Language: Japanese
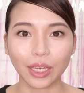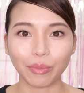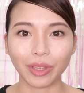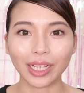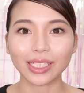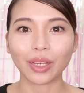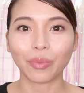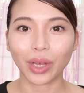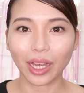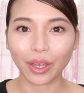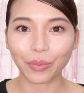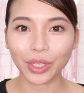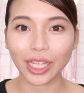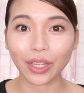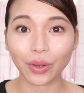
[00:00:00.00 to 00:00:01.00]
皆様
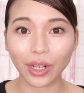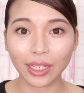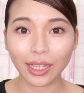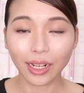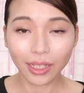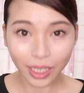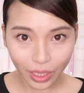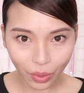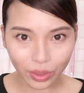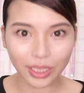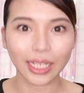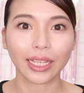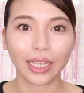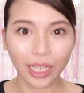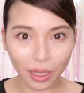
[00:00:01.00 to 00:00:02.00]
見ている方々にお
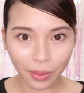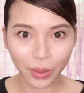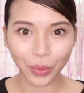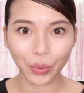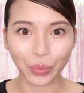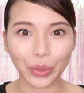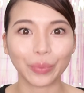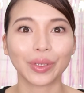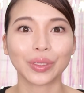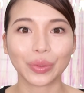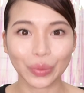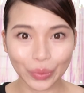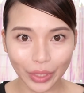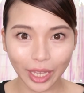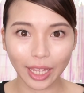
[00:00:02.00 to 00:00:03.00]
伝えできればと思います
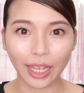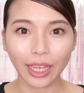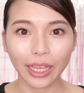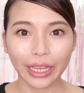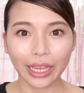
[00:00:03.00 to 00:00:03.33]
ので、